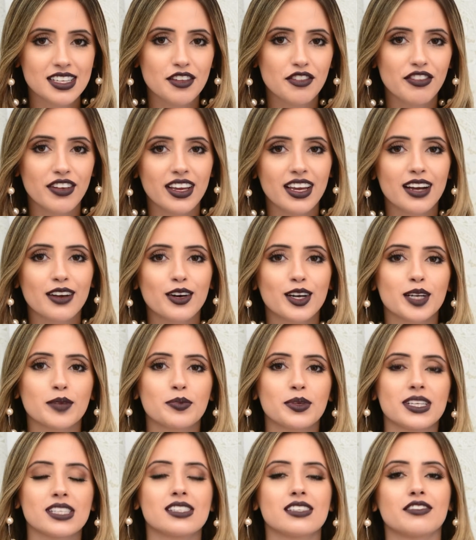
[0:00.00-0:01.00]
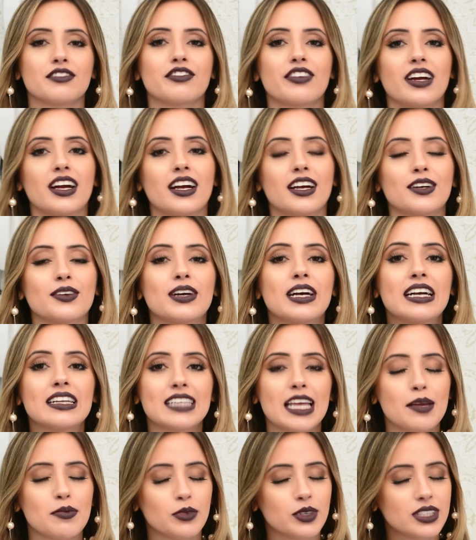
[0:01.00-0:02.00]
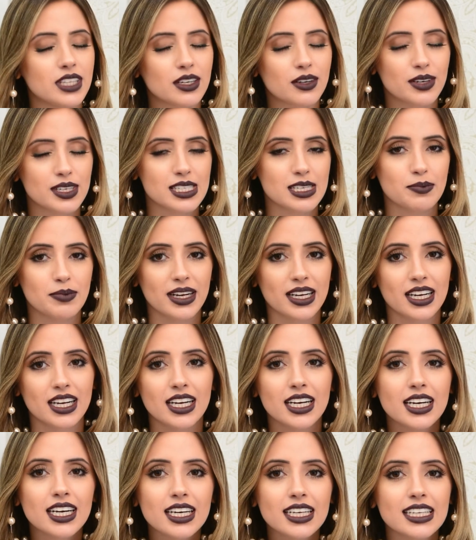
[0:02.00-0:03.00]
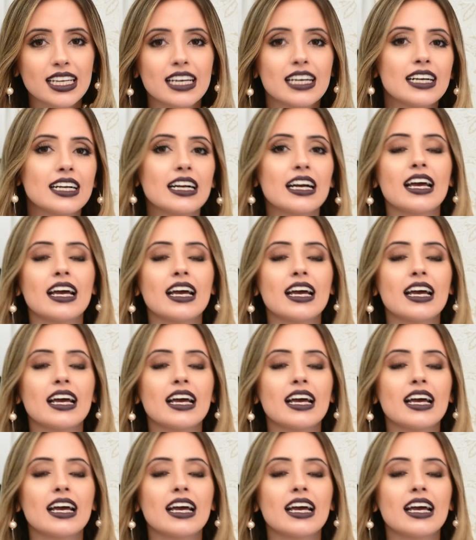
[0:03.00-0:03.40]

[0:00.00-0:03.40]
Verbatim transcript: que vem agora para esse inverno. Tem muita coisa bacana.